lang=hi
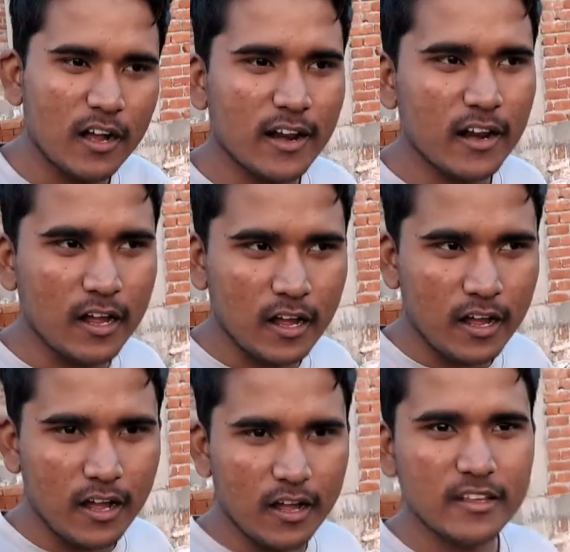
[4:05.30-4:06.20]
अगर
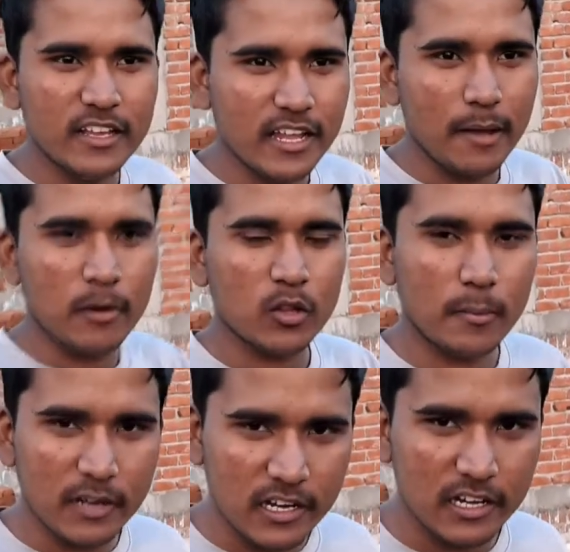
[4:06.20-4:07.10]
ये कैमरा तो
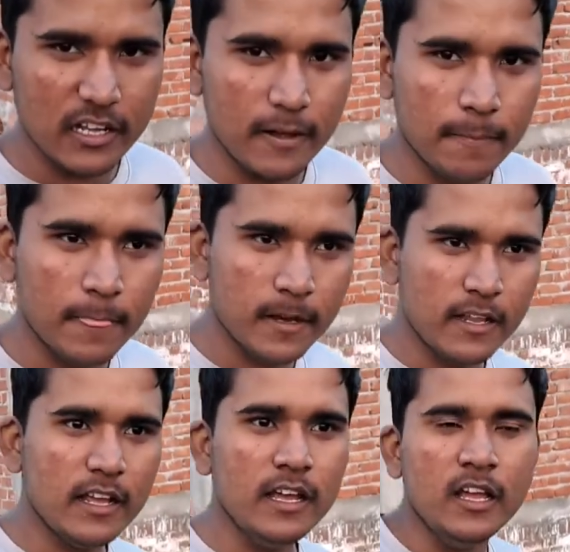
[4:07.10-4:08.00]
आपने ले लिया
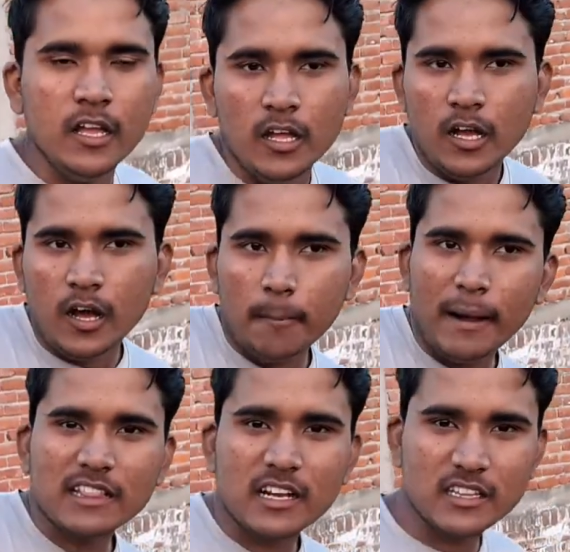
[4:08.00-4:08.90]
ठीक है अब
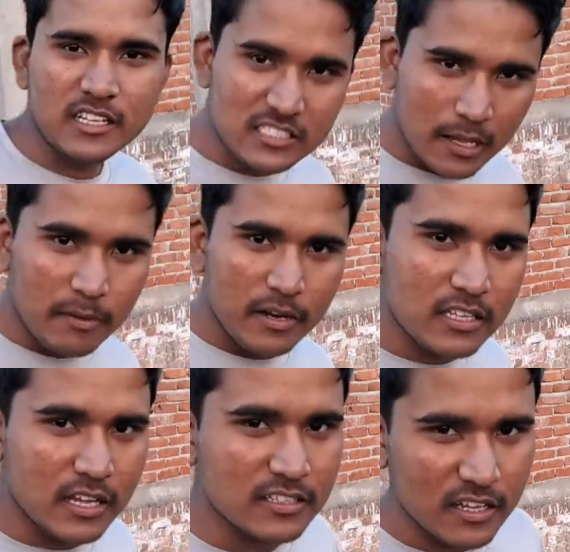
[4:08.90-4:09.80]
बात करते हैं इस कैमरे के
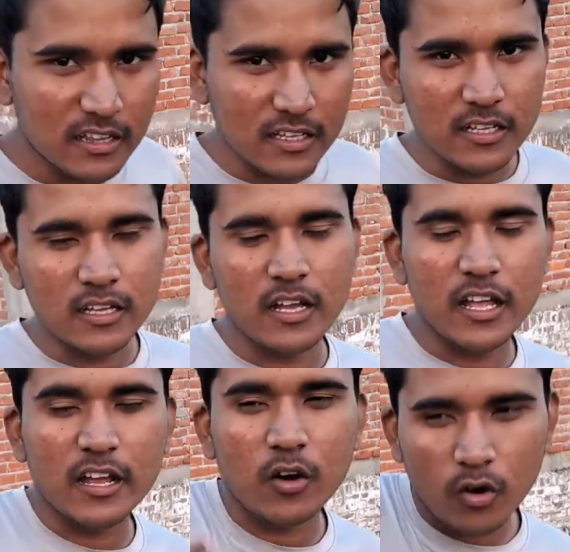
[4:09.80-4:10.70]
साथ साथ
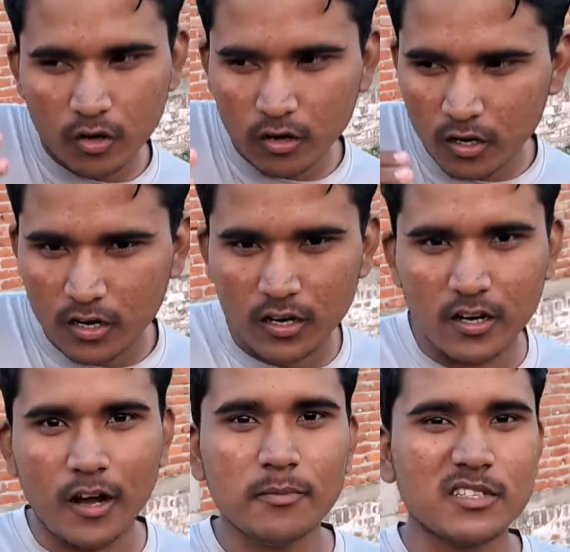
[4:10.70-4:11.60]
एक
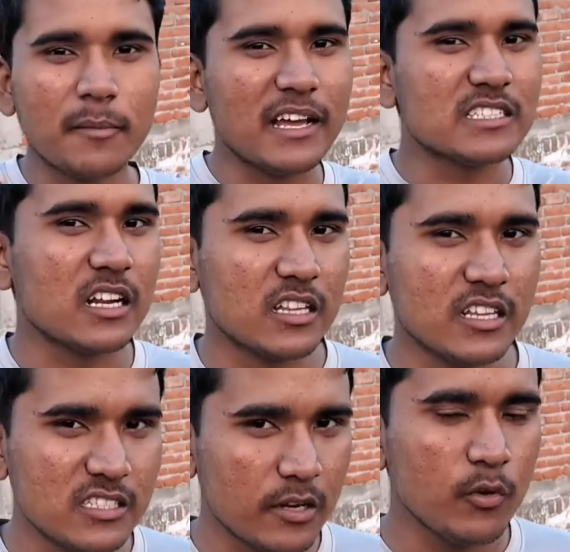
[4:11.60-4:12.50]
अब समराइज़ कर देते
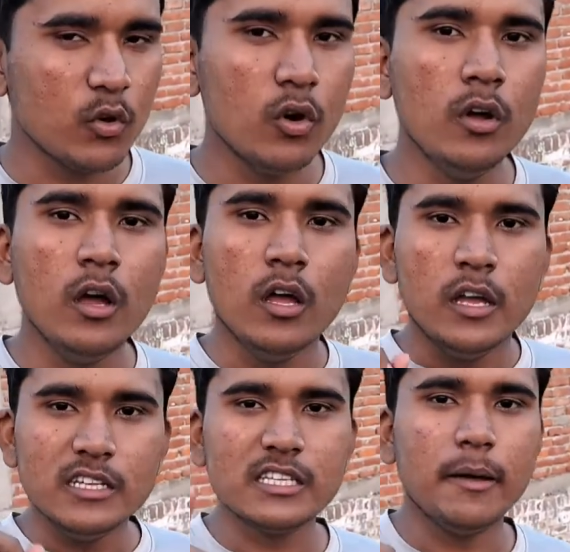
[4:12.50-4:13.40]
हैं इस रिव्यू को
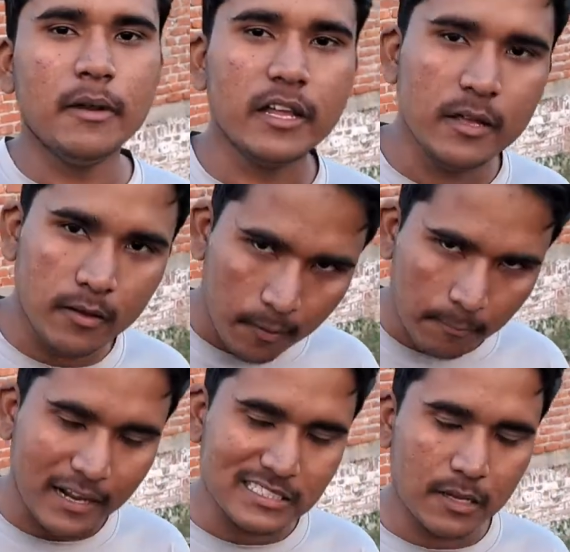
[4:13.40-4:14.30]
इस कैमरे की
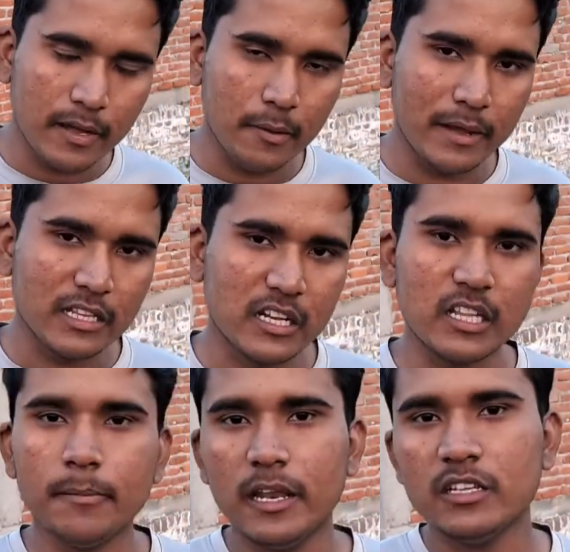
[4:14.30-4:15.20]
प्राइस के बारे में बात करते
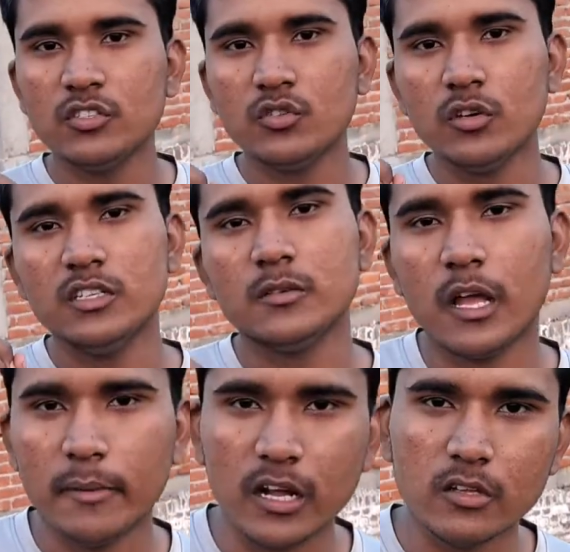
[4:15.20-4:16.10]
हैं पहली चीज़ तो इस
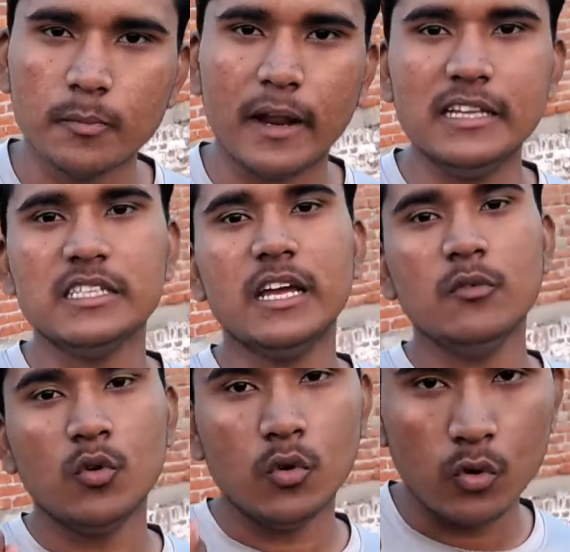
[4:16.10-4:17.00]
कैमरे का जो प्राइस है
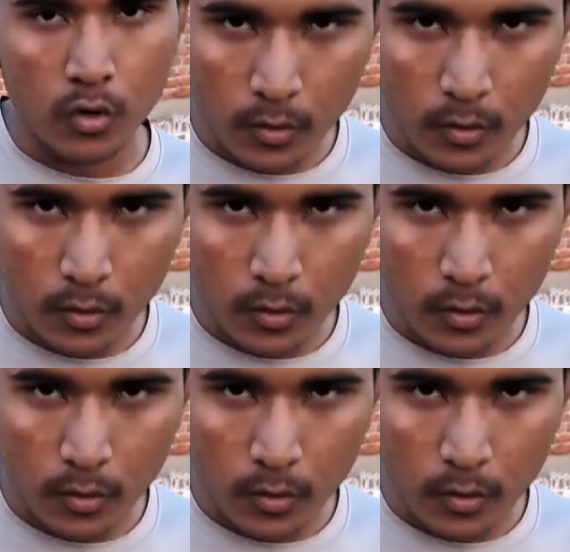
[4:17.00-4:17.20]
वो